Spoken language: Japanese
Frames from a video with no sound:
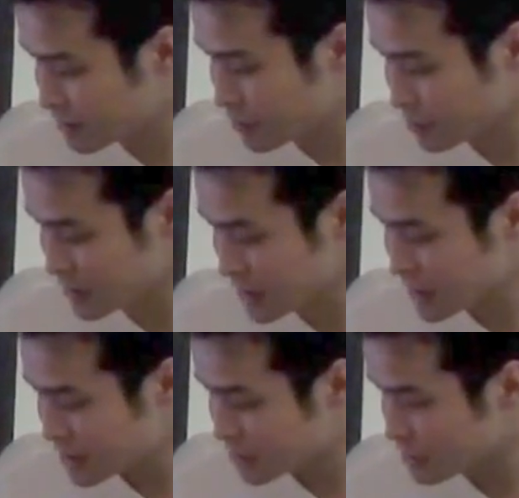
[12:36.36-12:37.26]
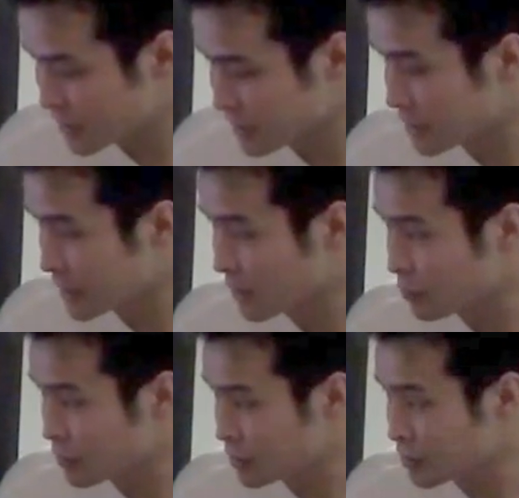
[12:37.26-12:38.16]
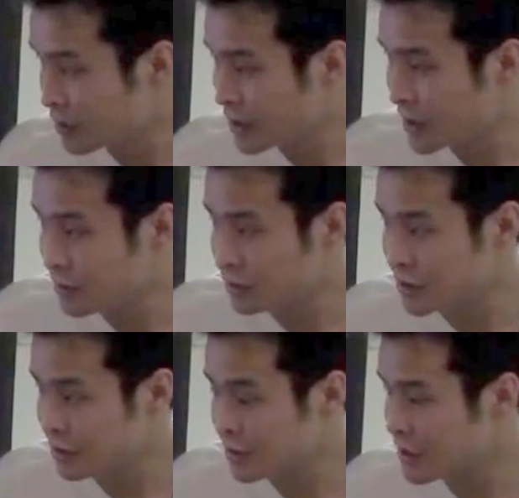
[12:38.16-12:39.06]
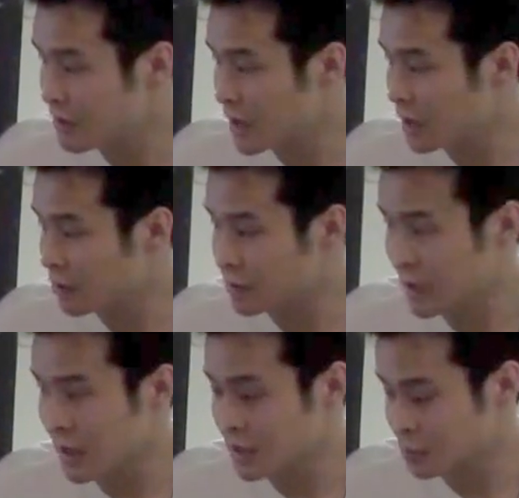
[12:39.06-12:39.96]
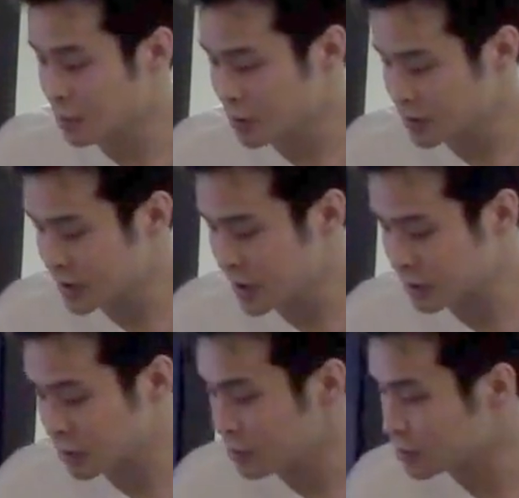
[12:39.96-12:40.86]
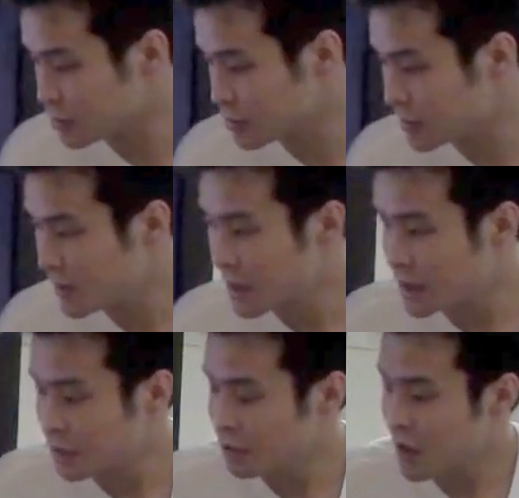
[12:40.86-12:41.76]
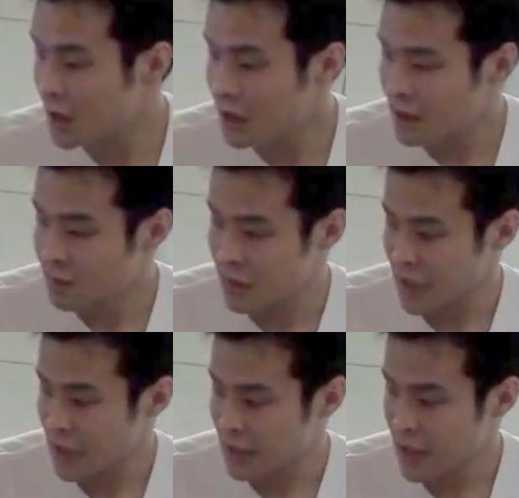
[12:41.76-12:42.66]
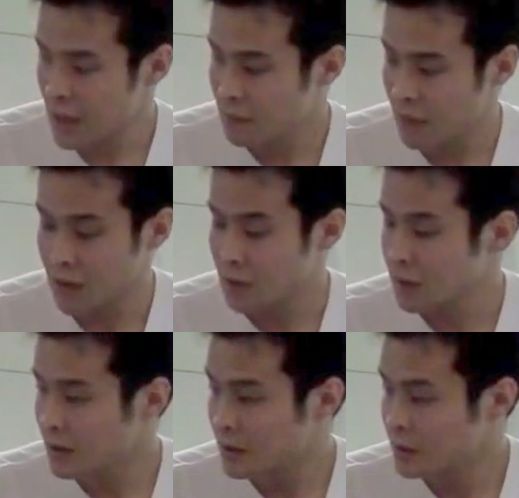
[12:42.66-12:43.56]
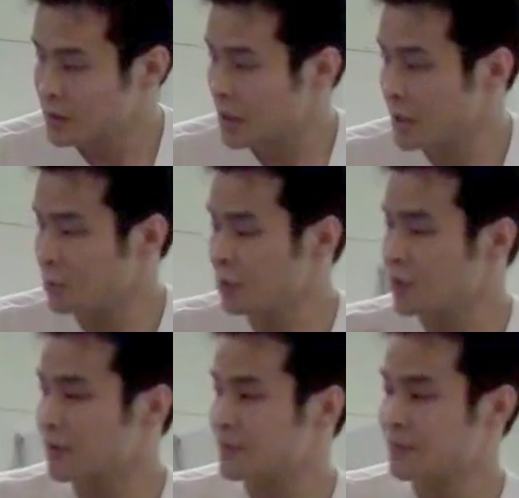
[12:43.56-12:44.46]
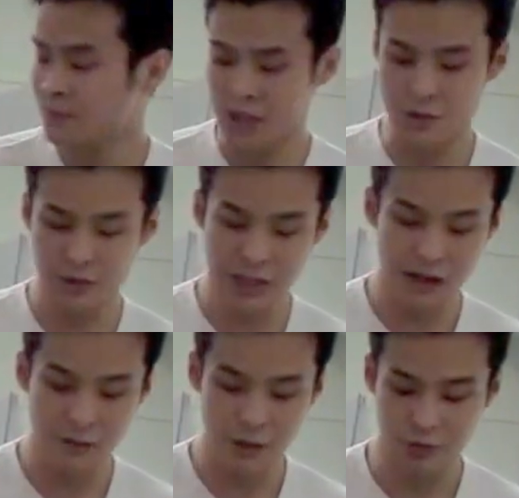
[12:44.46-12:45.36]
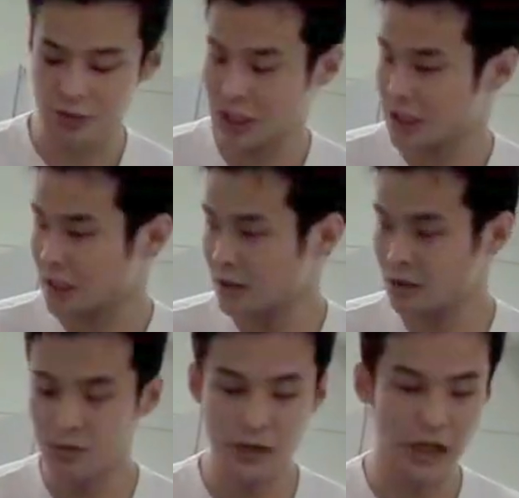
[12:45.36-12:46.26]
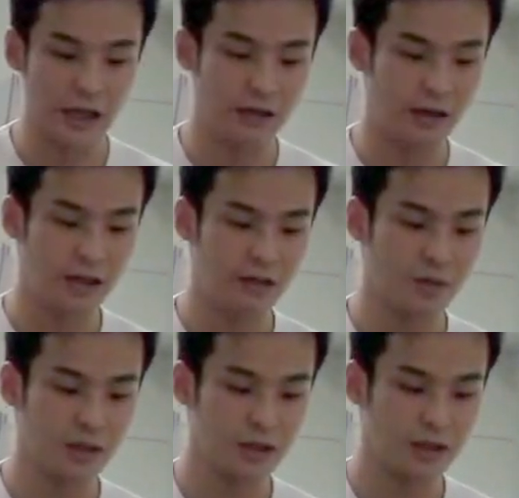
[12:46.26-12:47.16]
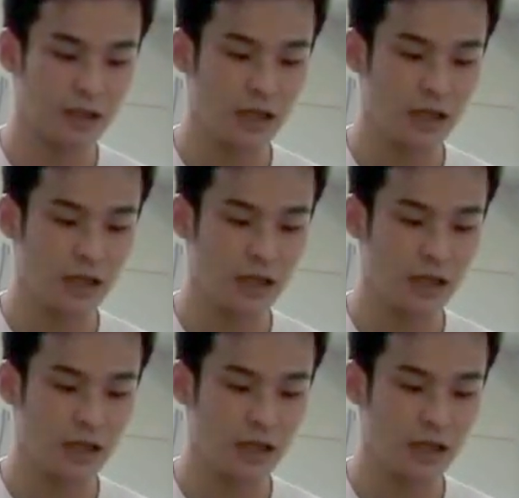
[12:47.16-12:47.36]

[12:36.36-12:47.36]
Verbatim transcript: ポイントですね13.7ポイントでロスにおいては5.8ポイントの精度の向上っていうのが見られて、まあ、精度を、まあ、非常に高めることができたっていうふうに彼らは言っています。